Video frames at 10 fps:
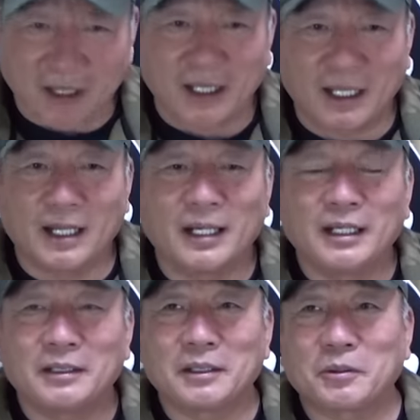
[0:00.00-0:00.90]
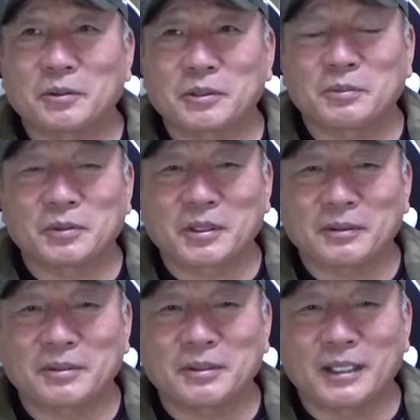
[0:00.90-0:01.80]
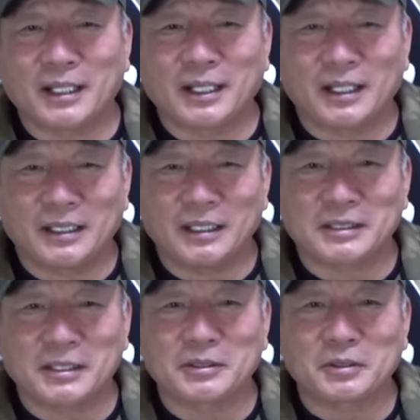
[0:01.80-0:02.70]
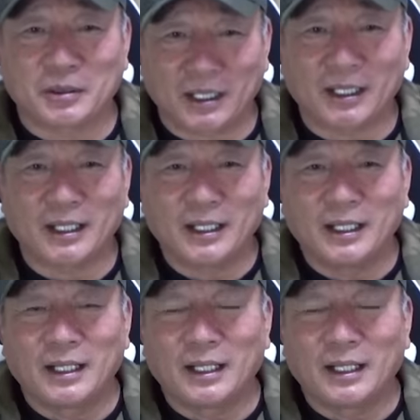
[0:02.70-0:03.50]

が、うん、で今年もドラフトでいい選手をね、うん、